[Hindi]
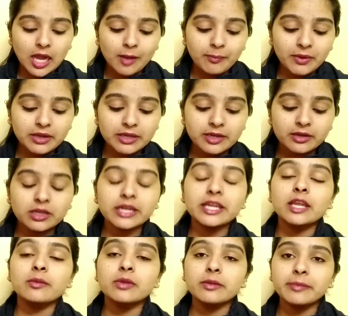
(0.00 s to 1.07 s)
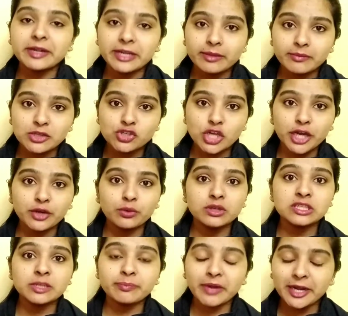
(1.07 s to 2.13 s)
आप अगर कहीं भी बिल्डिंग में जा रहे हो
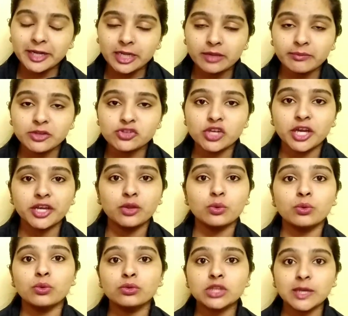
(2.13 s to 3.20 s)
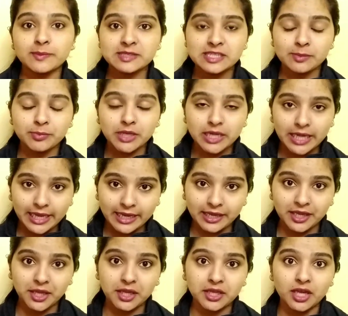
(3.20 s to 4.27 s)
किसी पार्टी में जा रहे हो तो आप इसे अपने
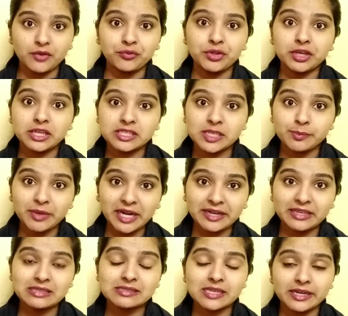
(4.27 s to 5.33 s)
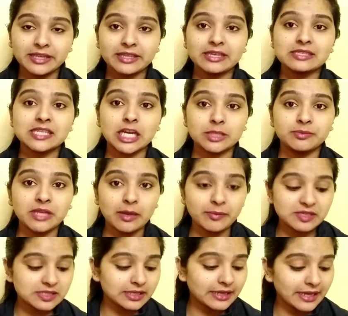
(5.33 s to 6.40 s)
लहंगे या फिर किसी ब्राइडल साड़ी के साथ भी आप
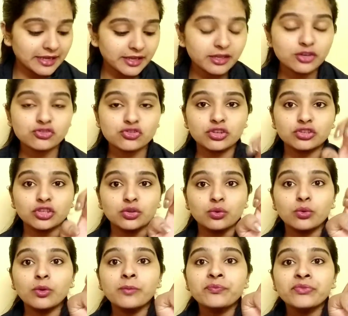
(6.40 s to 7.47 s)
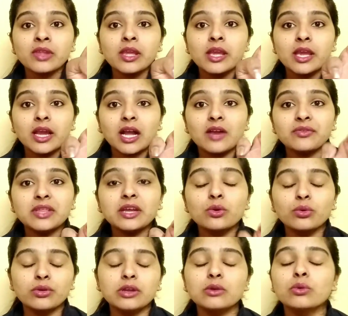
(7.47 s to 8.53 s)
इसे कैरी कर सकते हो काफी ज्यादा
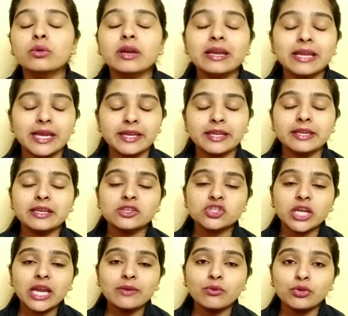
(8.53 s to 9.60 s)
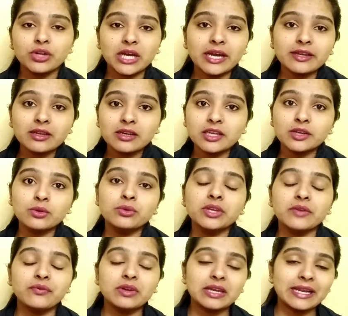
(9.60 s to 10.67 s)
रॉयल लुक है यानी कि चाहे वो डार्क कलर हो
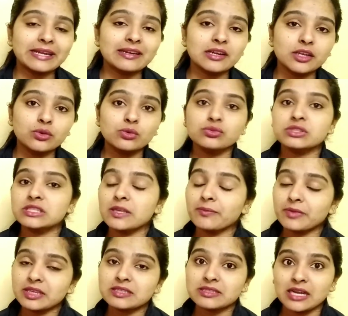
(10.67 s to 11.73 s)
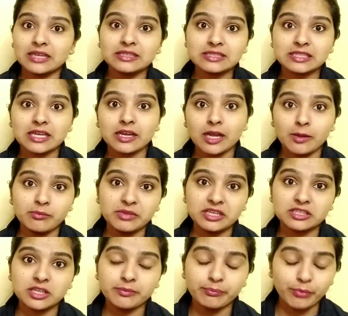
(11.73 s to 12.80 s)
या फिर लाइट कलर हो सबके साथ इसका
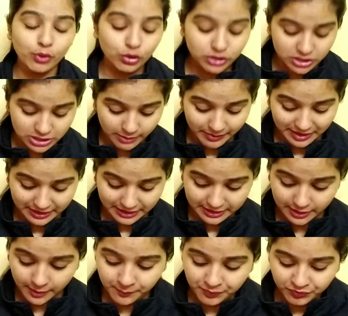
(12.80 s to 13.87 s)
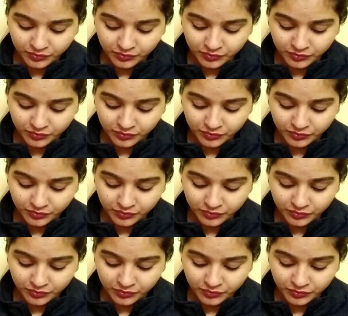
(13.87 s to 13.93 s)
कॉम्बिनेशन बहुत अच्छा बैठेगा